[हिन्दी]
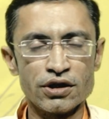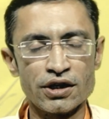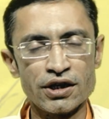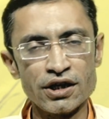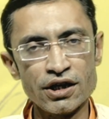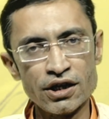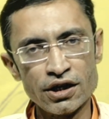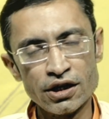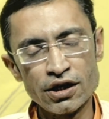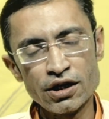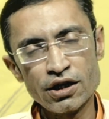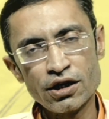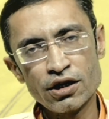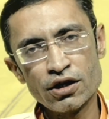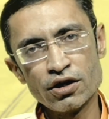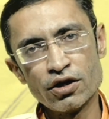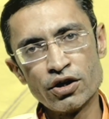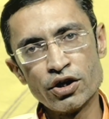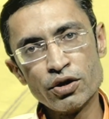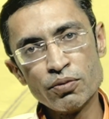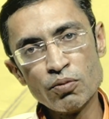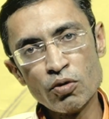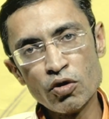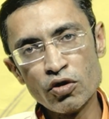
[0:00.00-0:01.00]
ही
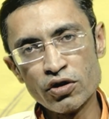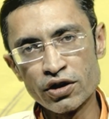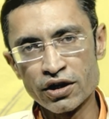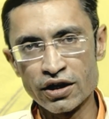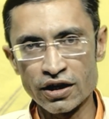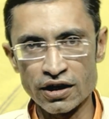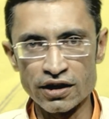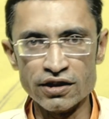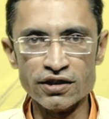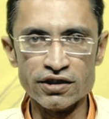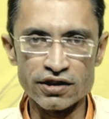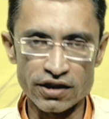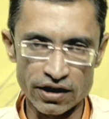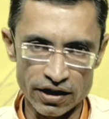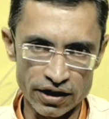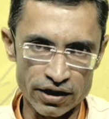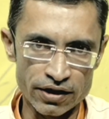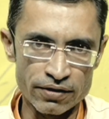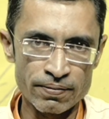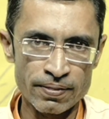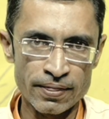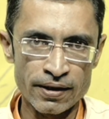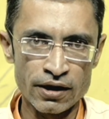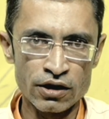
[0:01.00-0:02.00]
अनमोल ग्रंथ है